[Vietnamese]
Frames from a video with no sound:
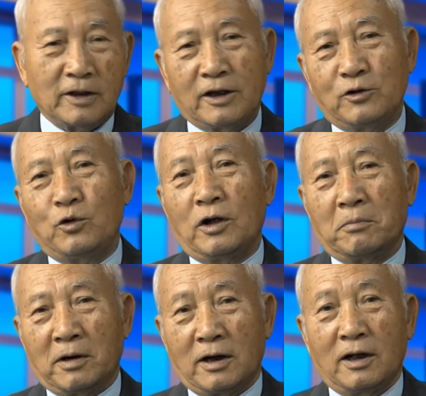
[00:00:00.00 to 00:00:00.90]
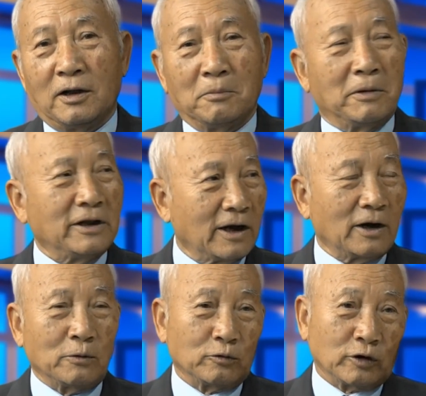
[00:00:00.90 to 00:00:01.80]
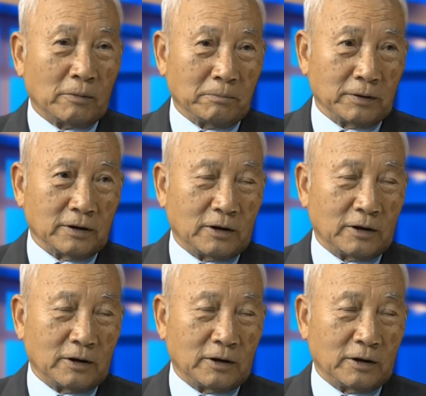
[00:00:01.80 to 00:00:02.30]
thì cái chuyện mà bây giờ ông Trump